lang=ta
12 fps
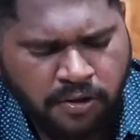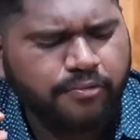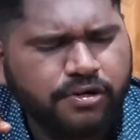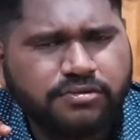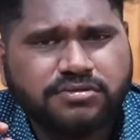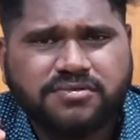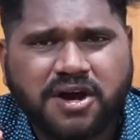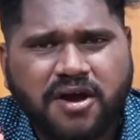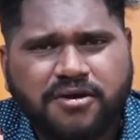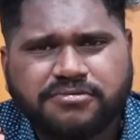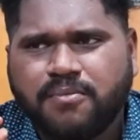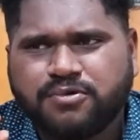உள்ளே வந்து
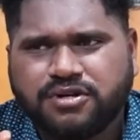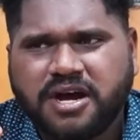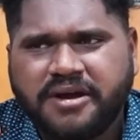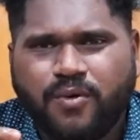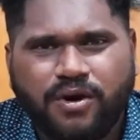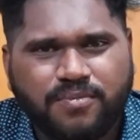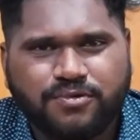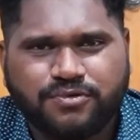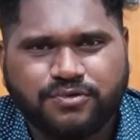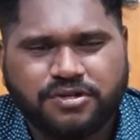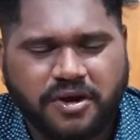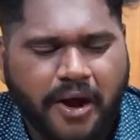வெங்காயம் முட்டை குழம்பு
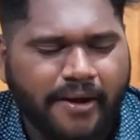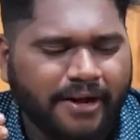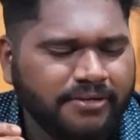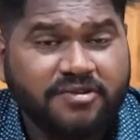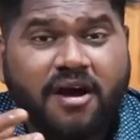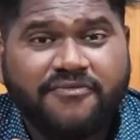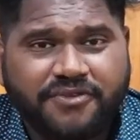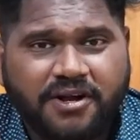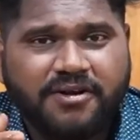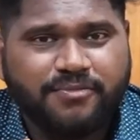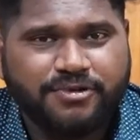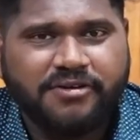ஒன்று ஊற்றிருக்காங்க
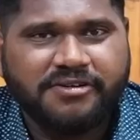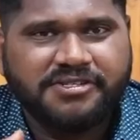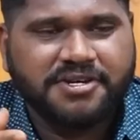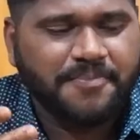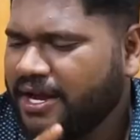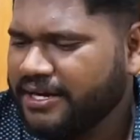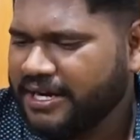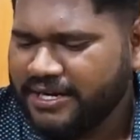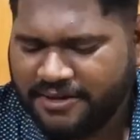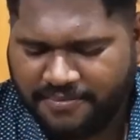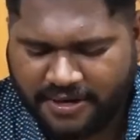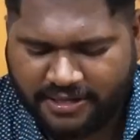சாஃப்டான முட்டை வச்சு அண்ட்
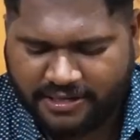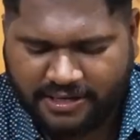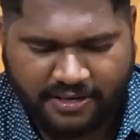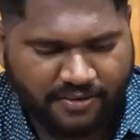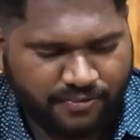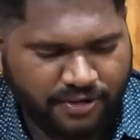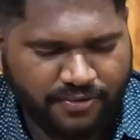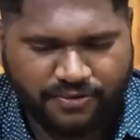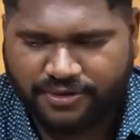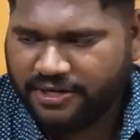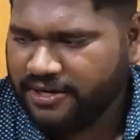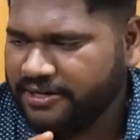கண்டிப்பாக இதில் உள்ளே
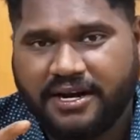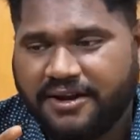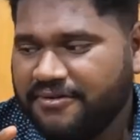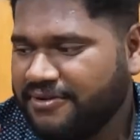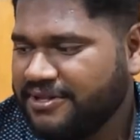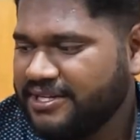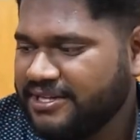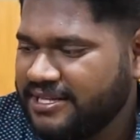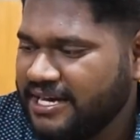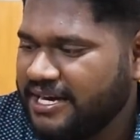ஊற்றிருக்க கிரேவி வந்து இந்த